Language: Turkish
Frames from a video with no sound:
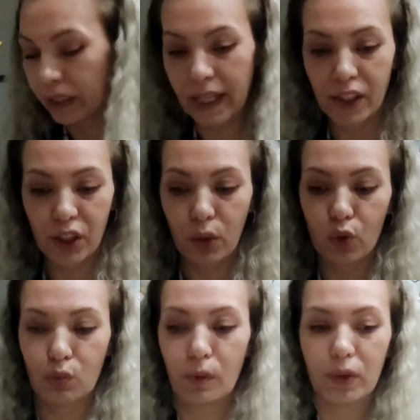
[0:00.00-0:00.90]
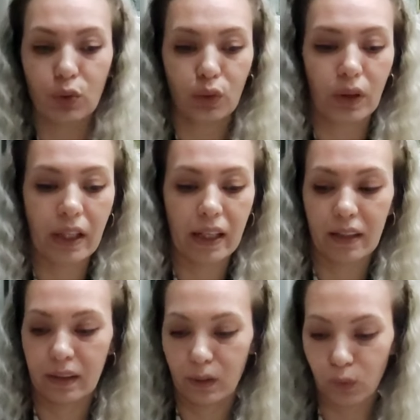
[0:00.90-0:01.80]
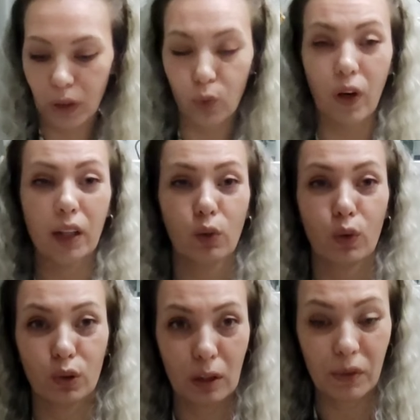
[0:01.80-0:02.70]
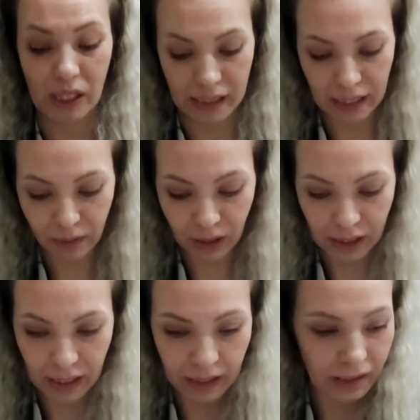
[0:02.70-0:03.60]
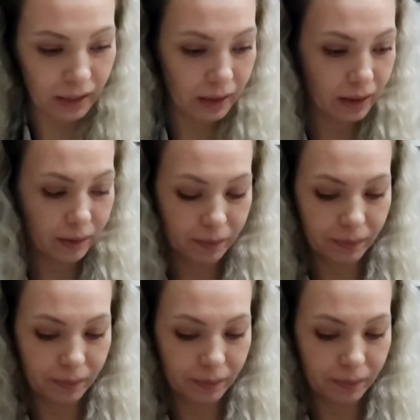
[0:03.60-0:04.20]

anda her şey gözüme batıyor yani. Ufak ufak da olsa bir şeyler var yerlerde.